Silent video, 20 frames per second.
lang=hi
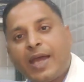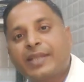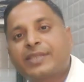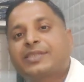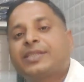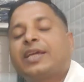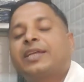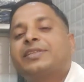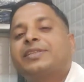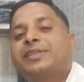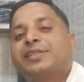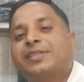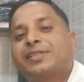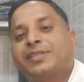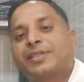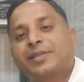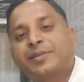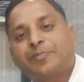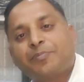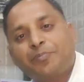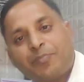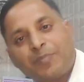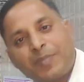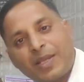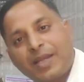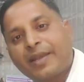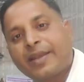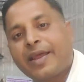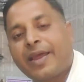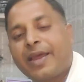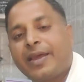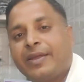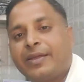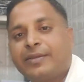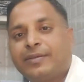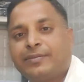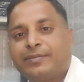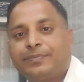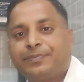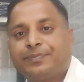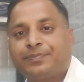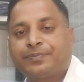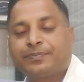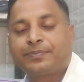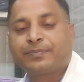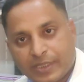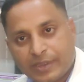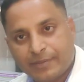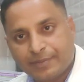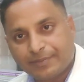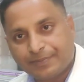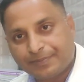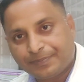अच्छा जीन्स मिल रहा है नहीं